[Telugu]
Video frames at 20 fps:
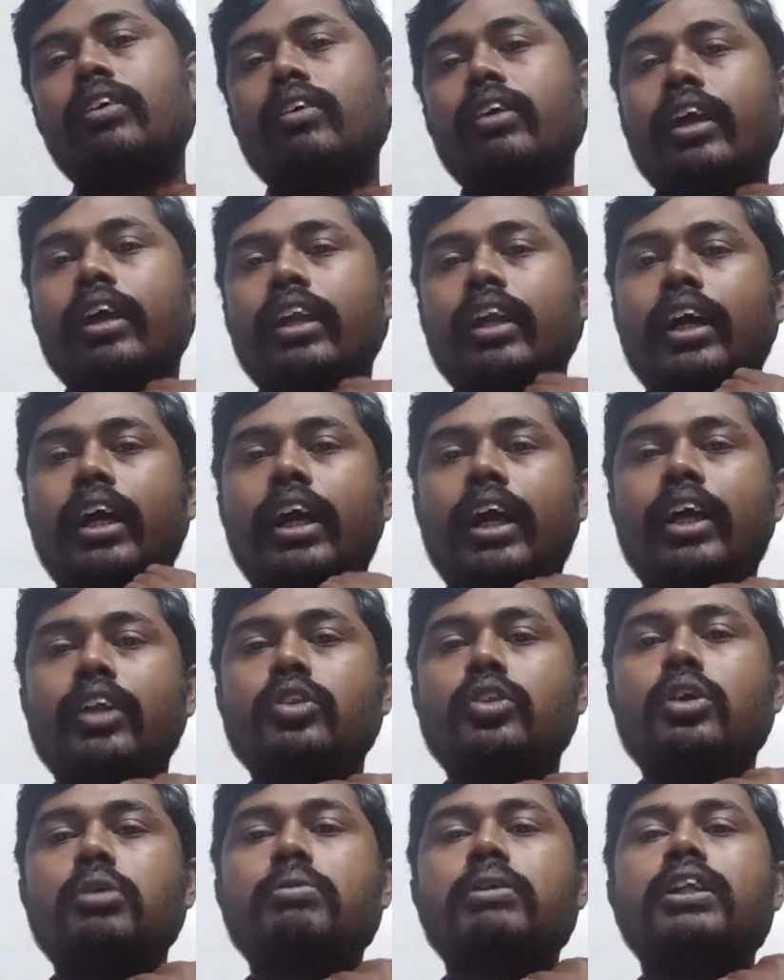ఓకేనా
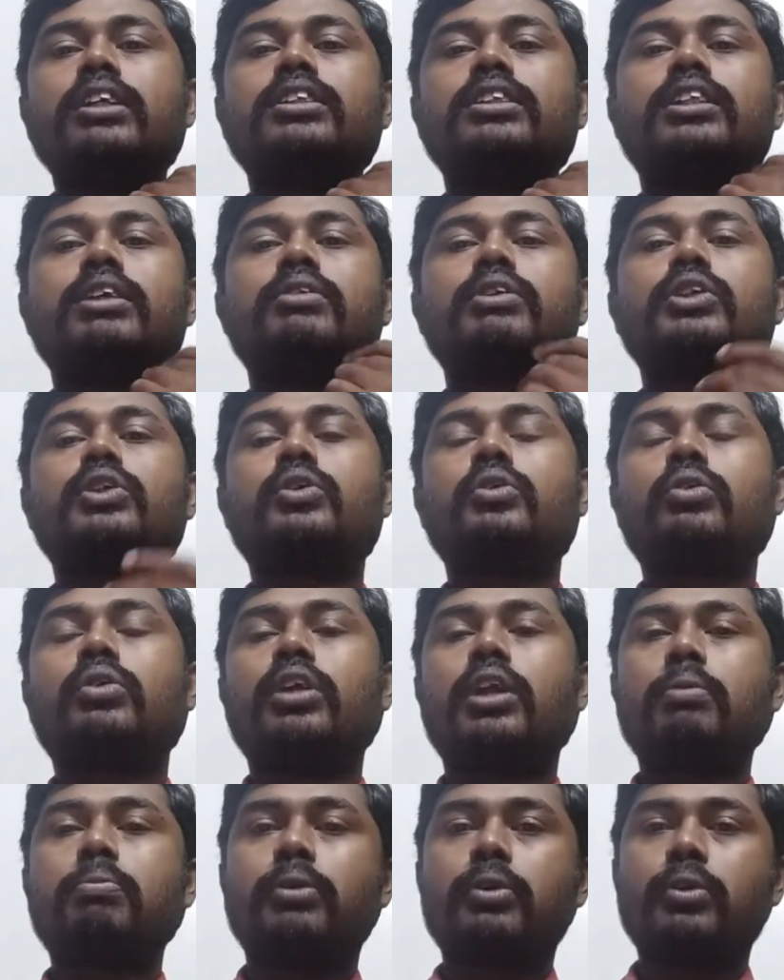ఎంతోమంది జీవిస్తూ
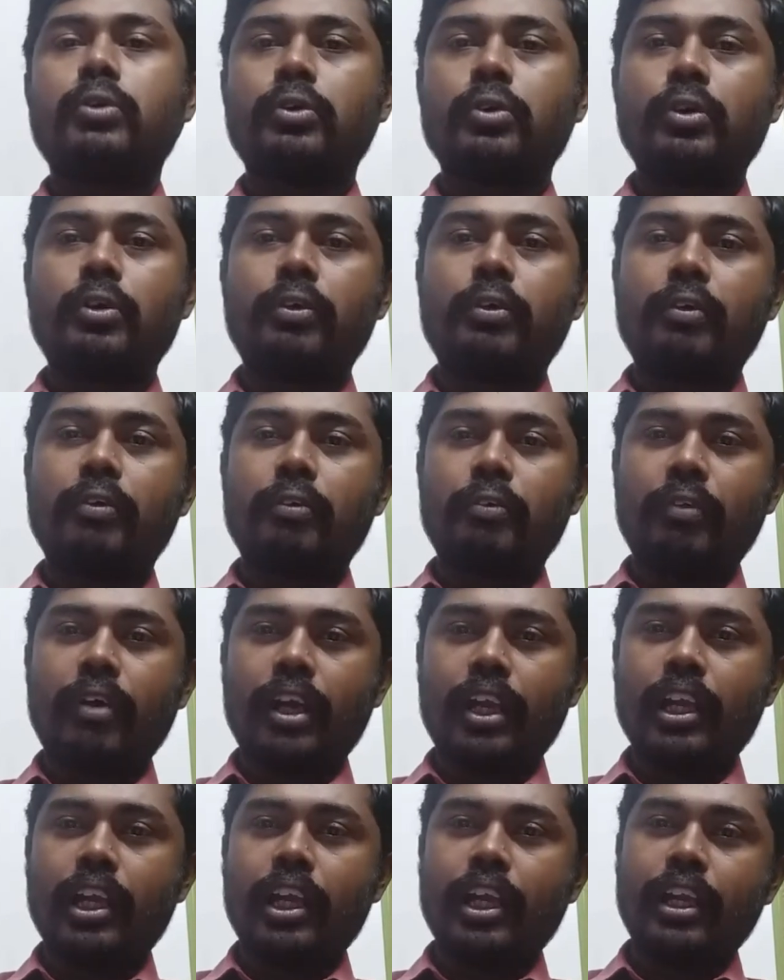ఉన్నప్పుడు
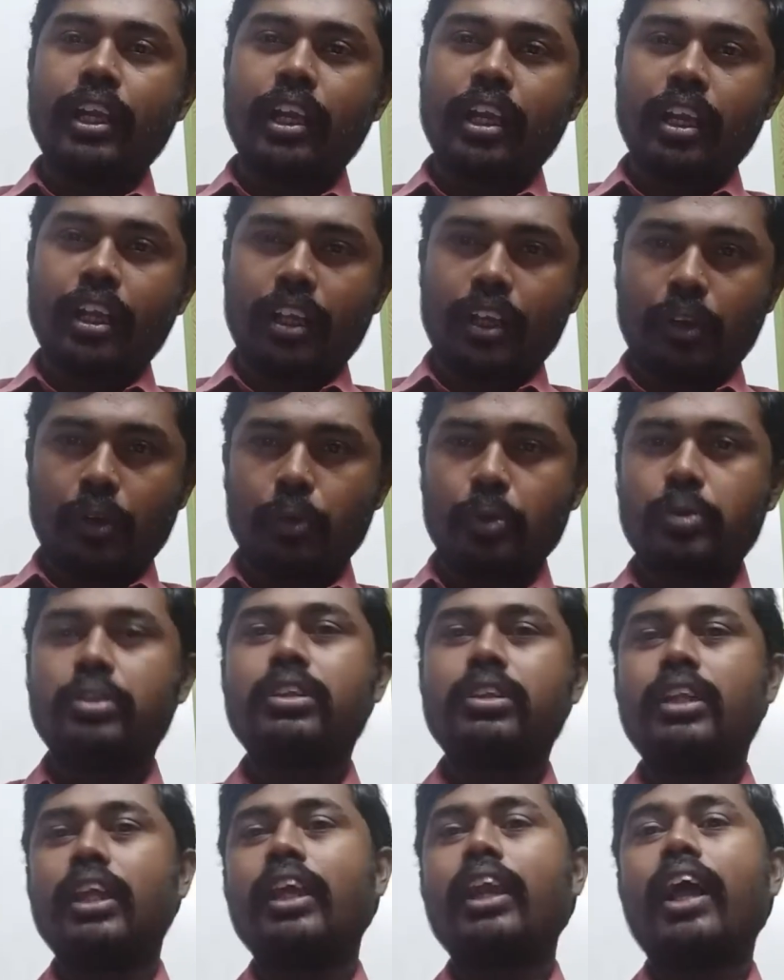వాళ్ళ నా
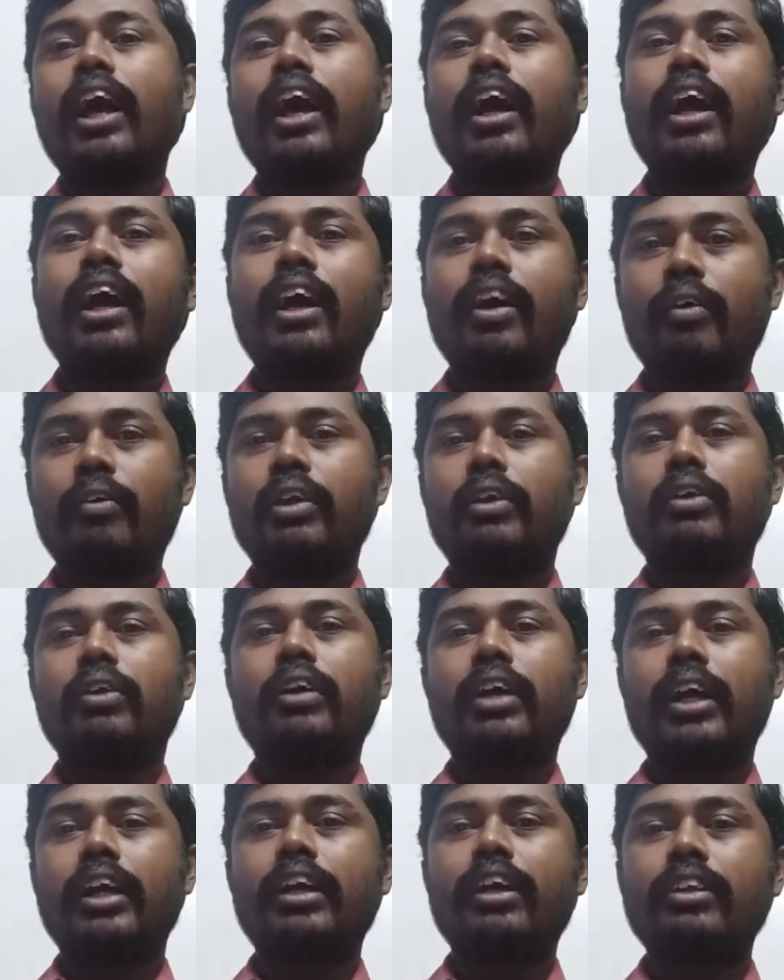వృత్తిలాగా వాళ్ళు
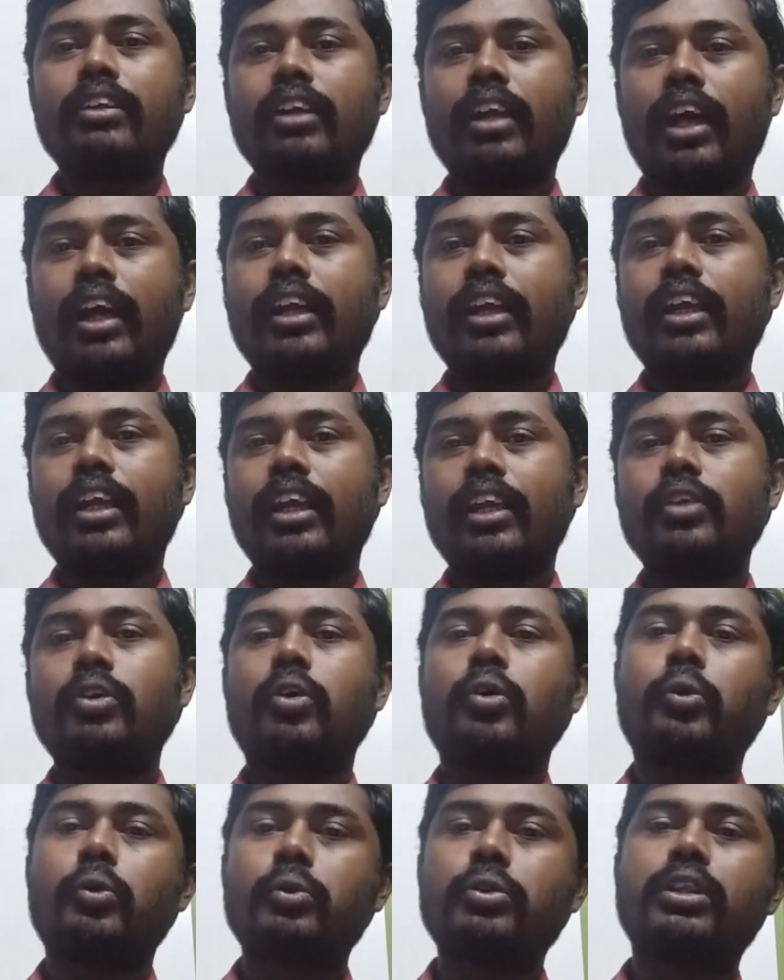గంగిరెద్దుల ఆట అనేది
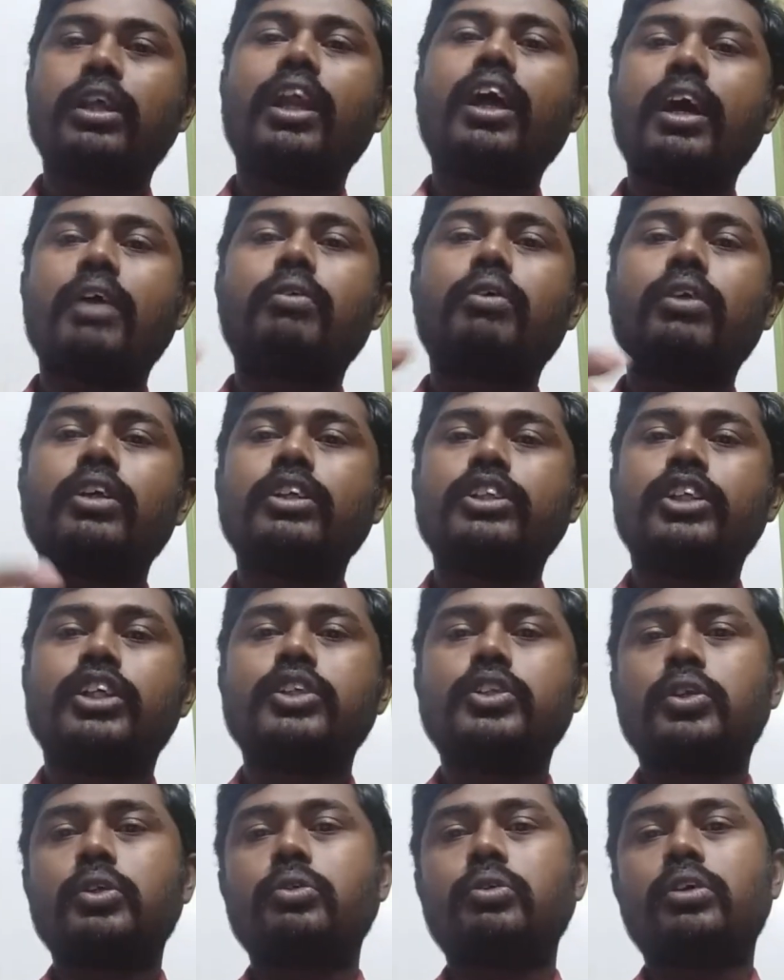ఒక వృత్తిలాగా వాళ్ళు
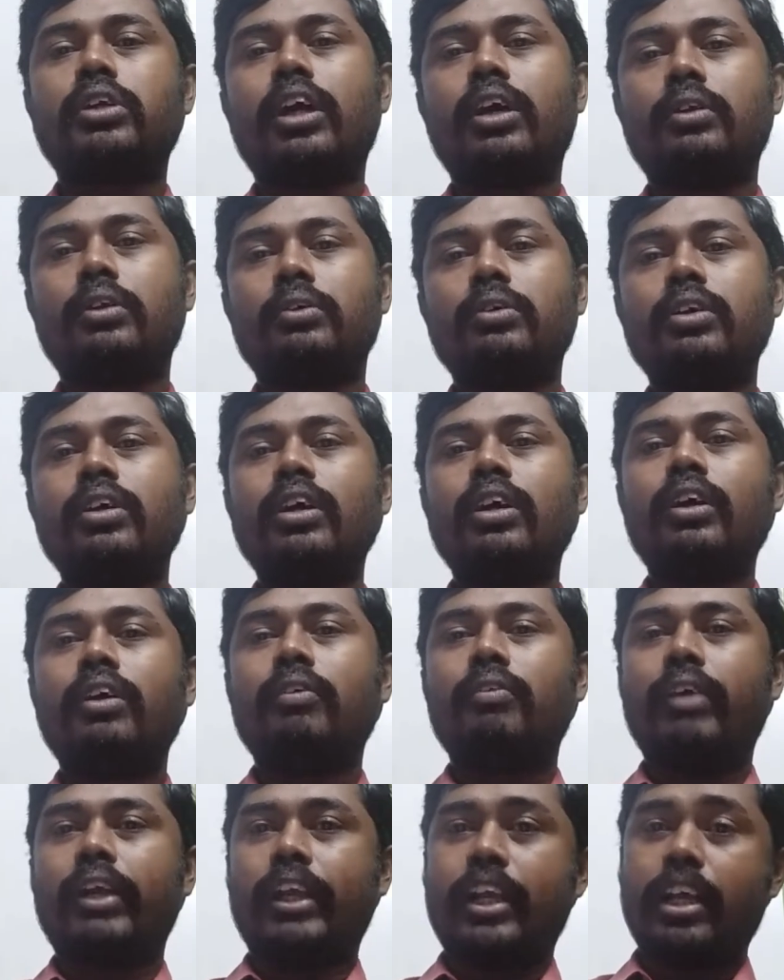చేస్తూ ఉంటారు
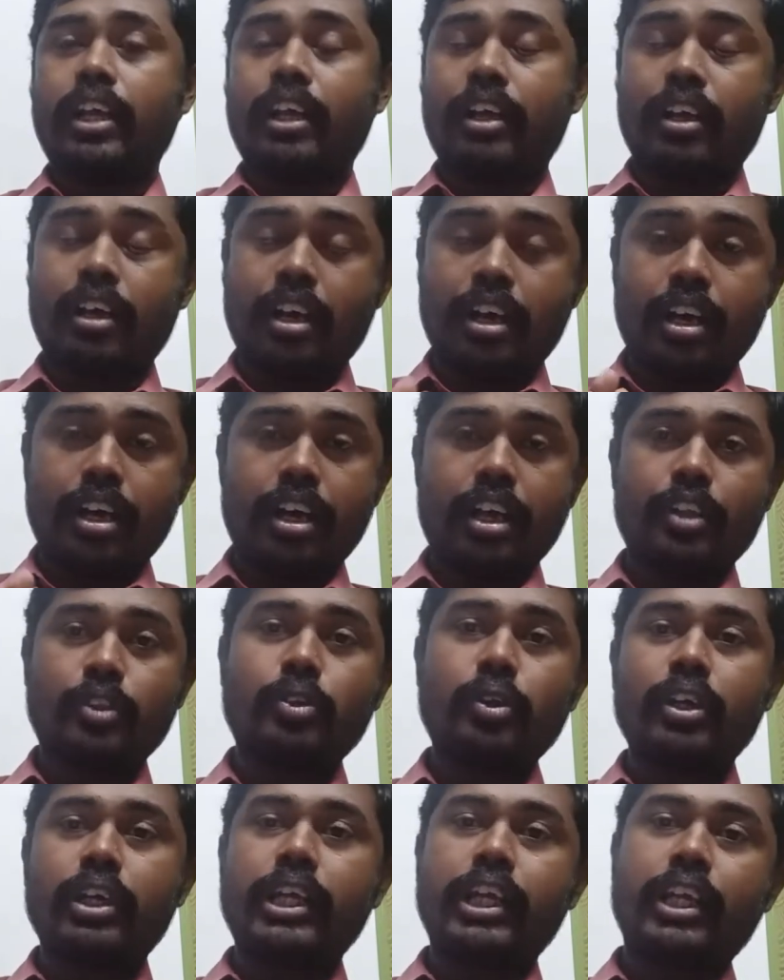వాళ్ళకి
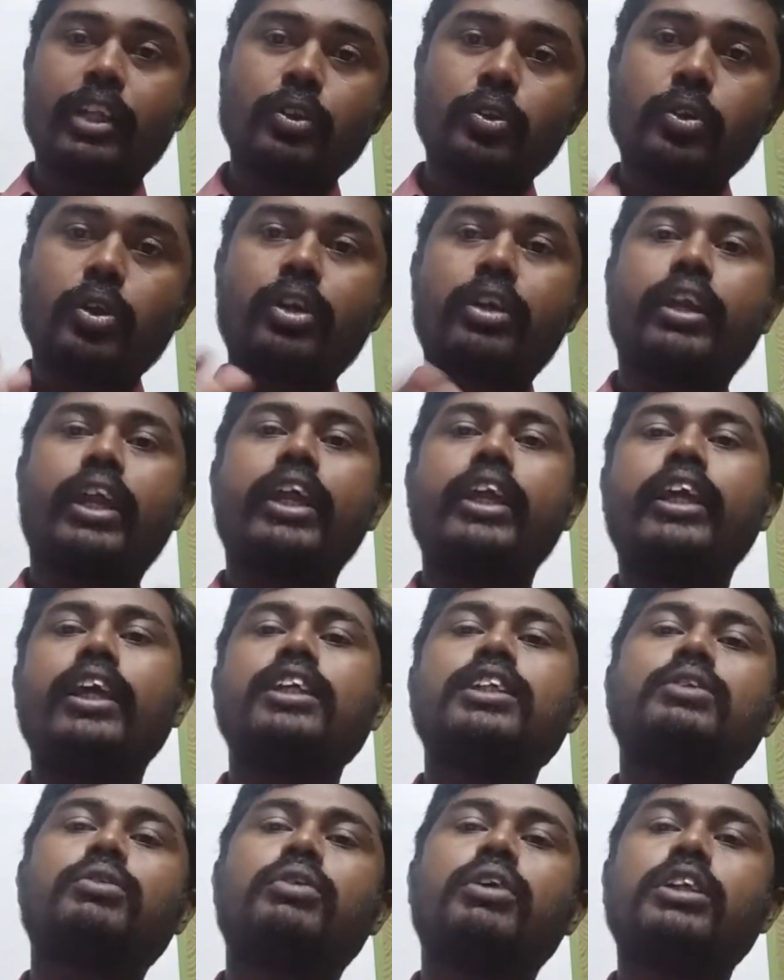ఎద్దులకు ఎంతో ట్రైనింగ్
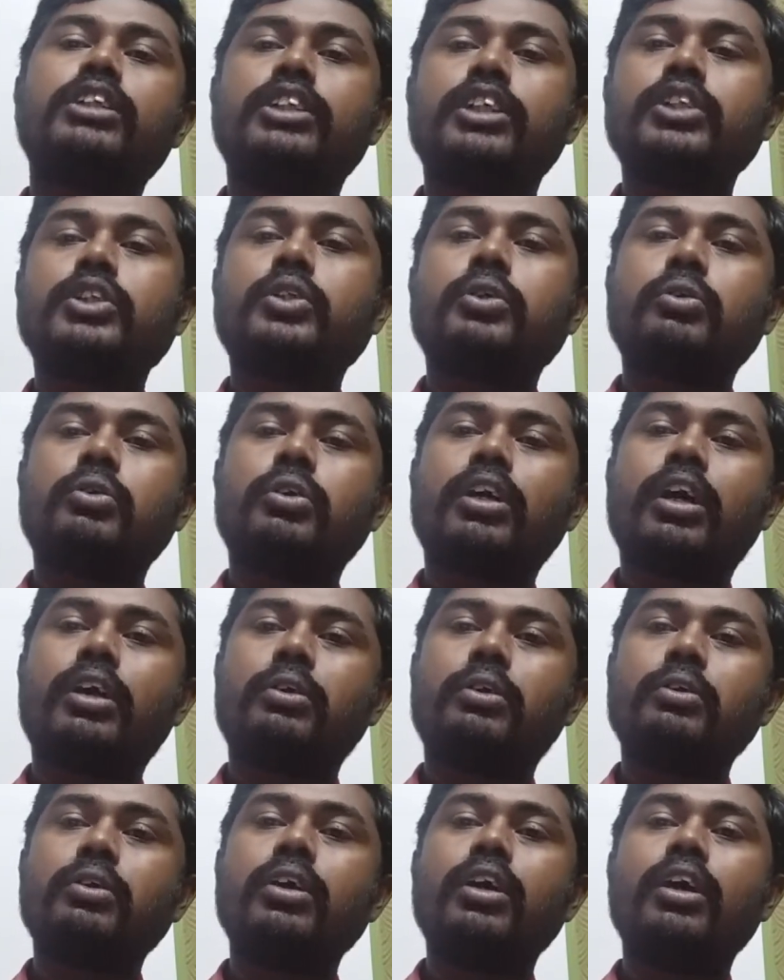ఇచ్చి వాళ్ళు చేస్తూ
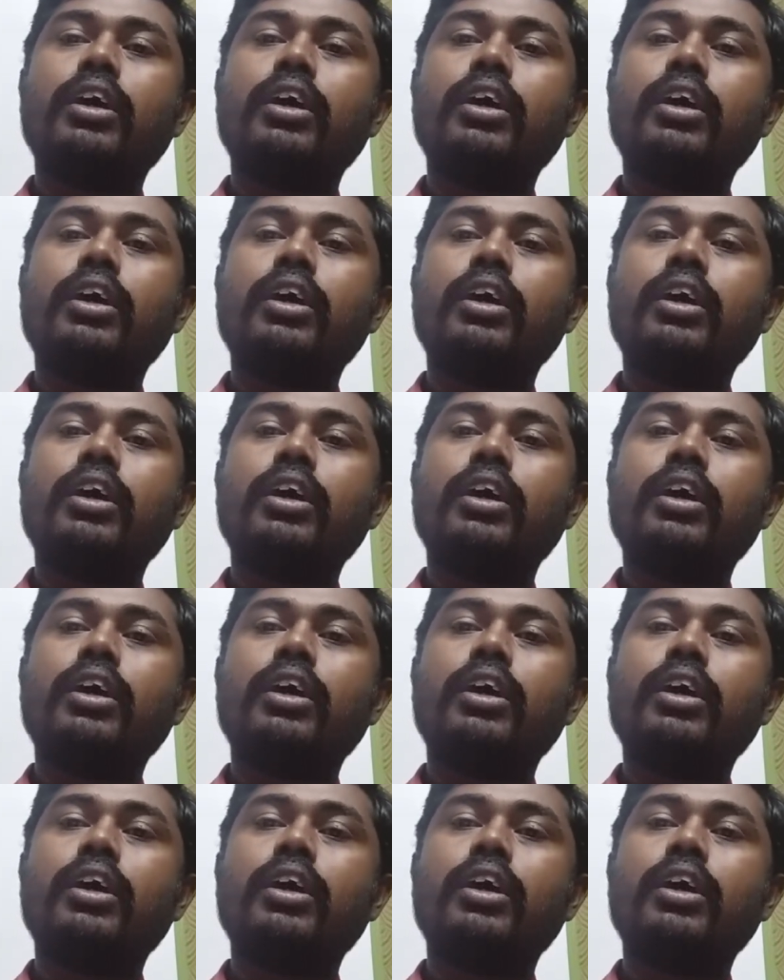ఉంటారు